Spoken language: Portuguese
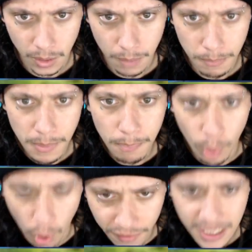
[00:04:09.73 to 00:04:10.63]
me
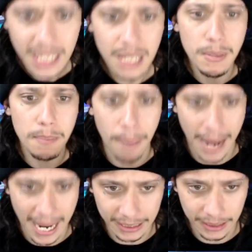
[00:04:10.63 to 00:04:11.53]
prove e me
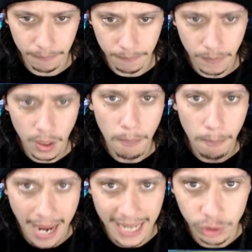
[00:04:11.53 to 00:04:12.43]
pague
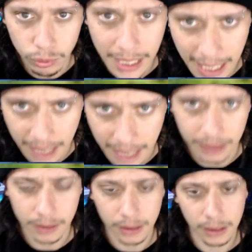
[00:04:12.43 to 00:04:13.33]
mais uma
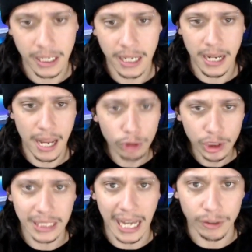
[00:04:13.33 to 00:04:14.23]
carta. É o
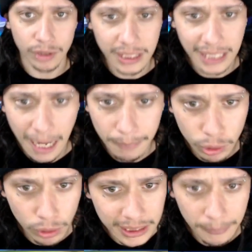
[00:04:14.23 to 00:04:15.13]
ditado: se cabe
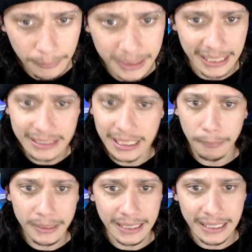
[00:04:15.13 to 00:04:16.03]
dois, cabe três, se
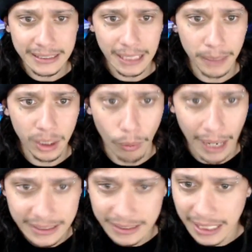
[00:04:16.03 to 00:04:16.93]
cabe três, cabe
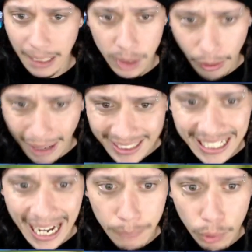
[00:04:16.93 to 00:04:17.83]
quatro, se cabe quatro,
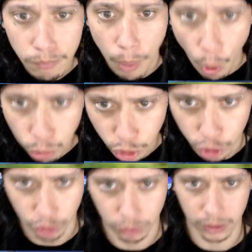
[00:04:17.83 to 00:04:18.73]
cabe o bonde.